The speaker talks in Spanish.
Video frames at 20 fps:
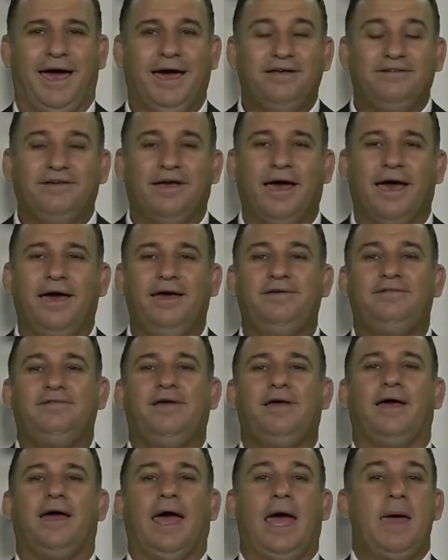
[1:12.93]
Es que
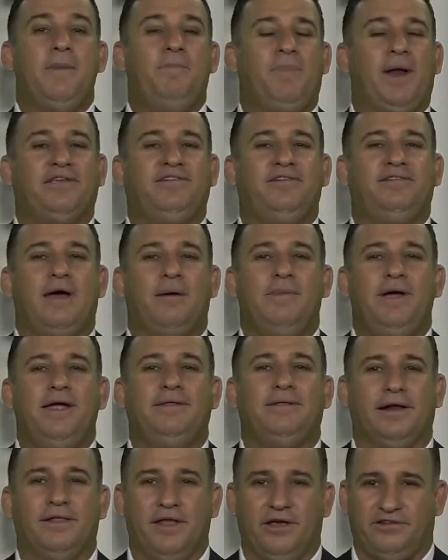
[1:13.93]
ese es
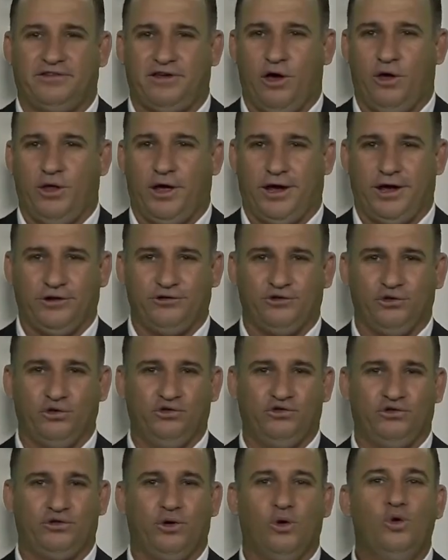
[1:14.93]
precisamente el deseo de
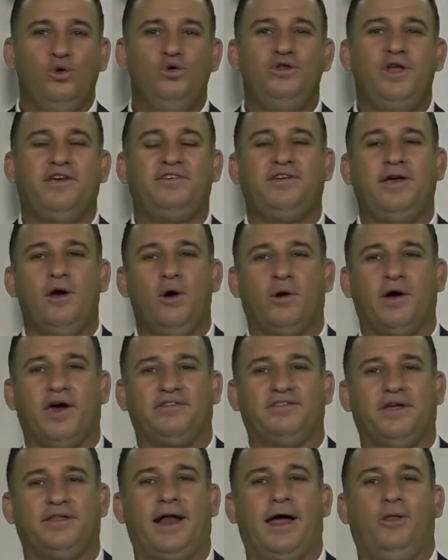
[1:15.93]
Jesús, un deseo que
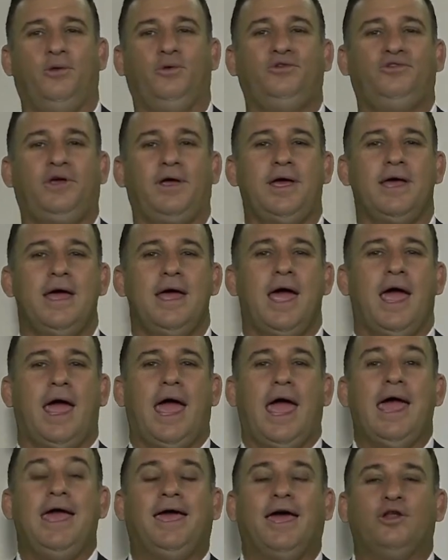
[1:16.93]
se traduce
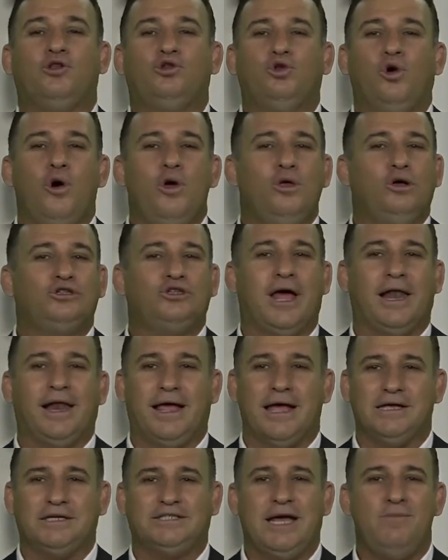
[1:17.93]
en que todos
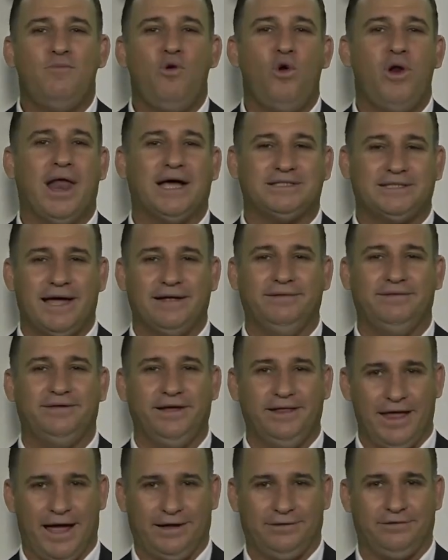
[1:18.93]
alcancemos la
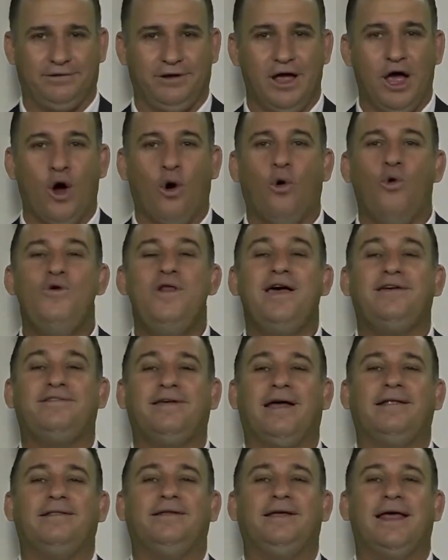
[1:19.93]
santidad, una
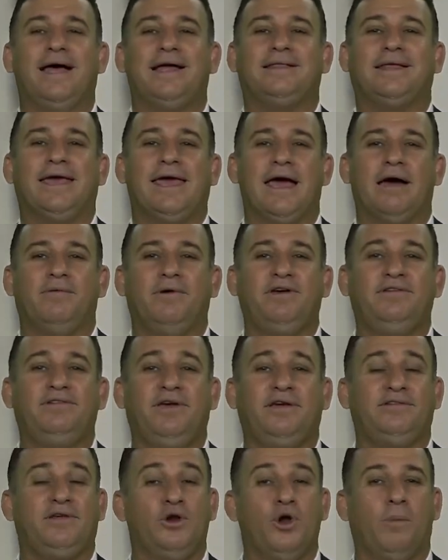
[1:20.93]
santidad que a
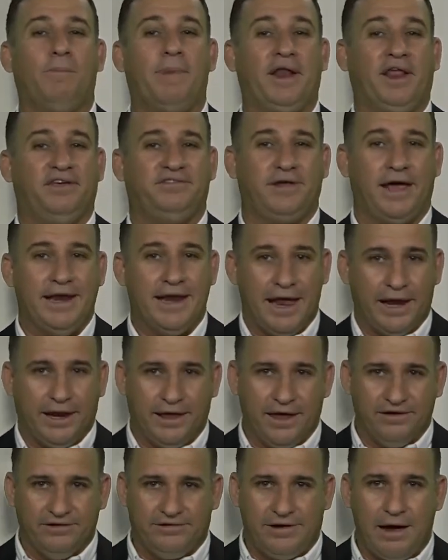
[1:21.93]
veces nos parece
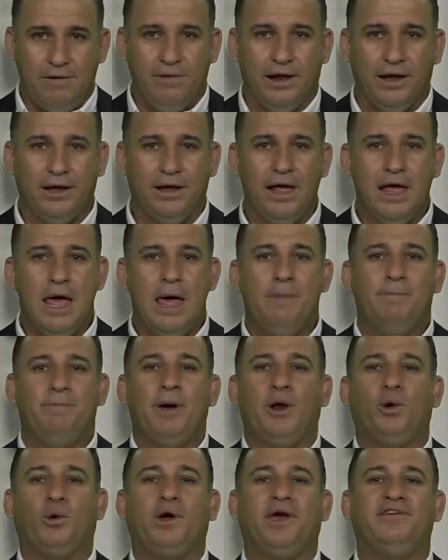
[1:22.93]
inalcanzable,
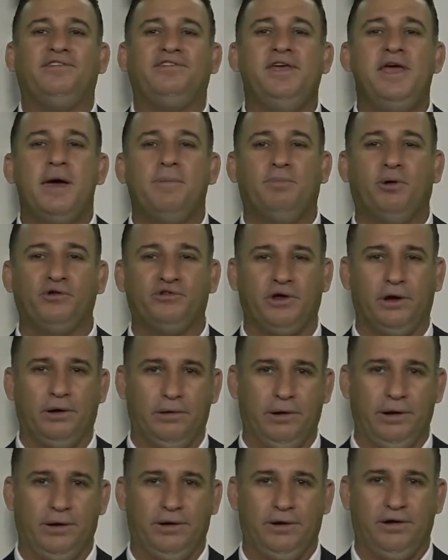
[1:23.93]
pero que sí es
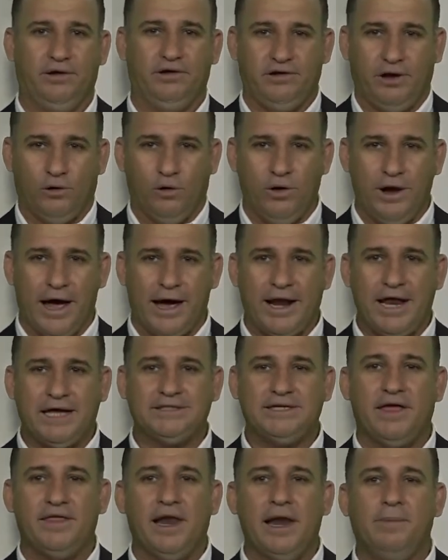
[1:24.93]
posible si con la
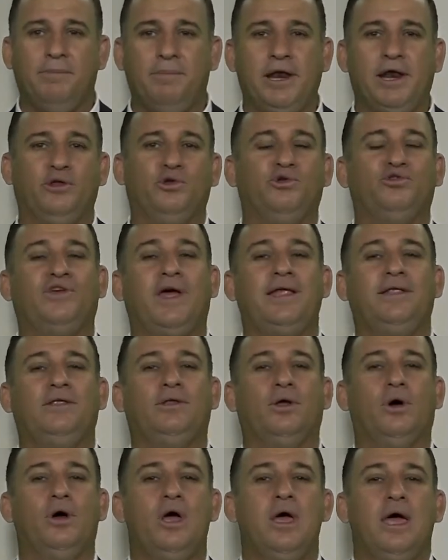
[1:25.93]
gracia del Espíritu
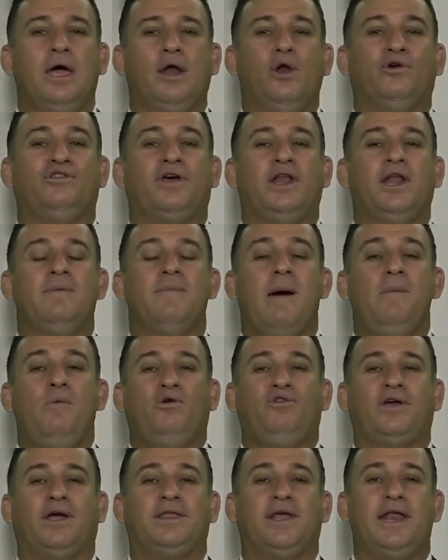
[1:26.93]
Santo nos
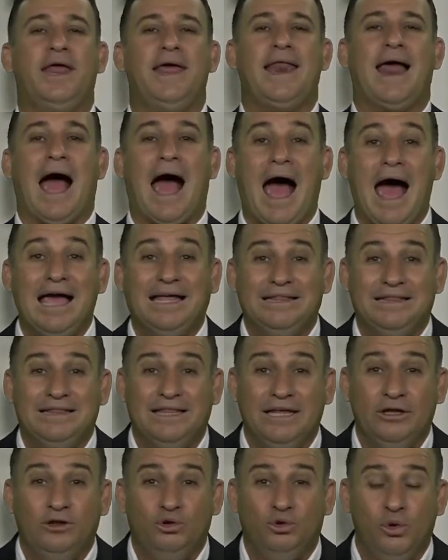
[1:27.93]
animamos a tener
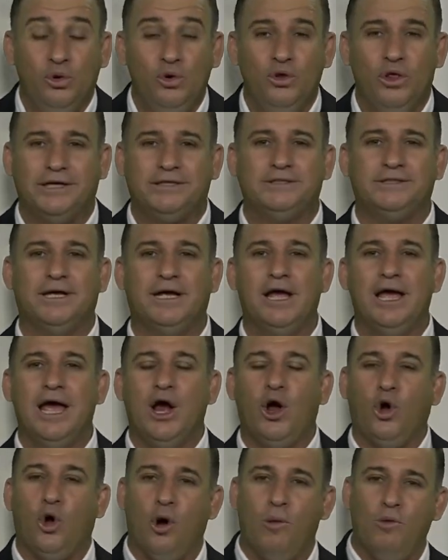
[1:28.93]
actitudes
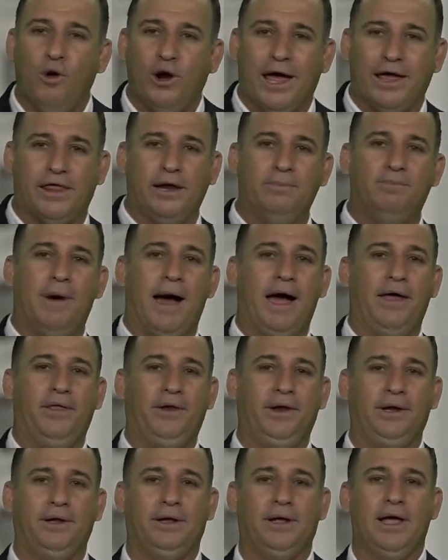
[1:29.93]
como las del
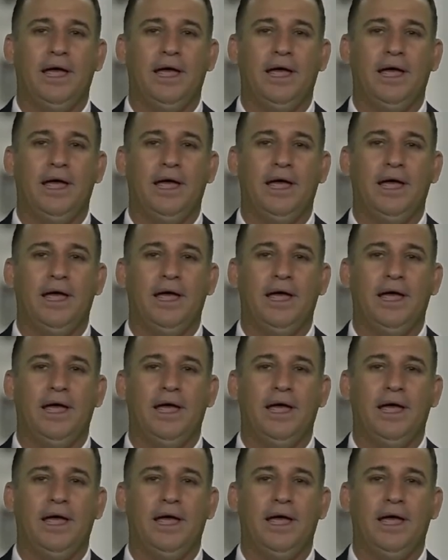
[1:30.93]
Padre.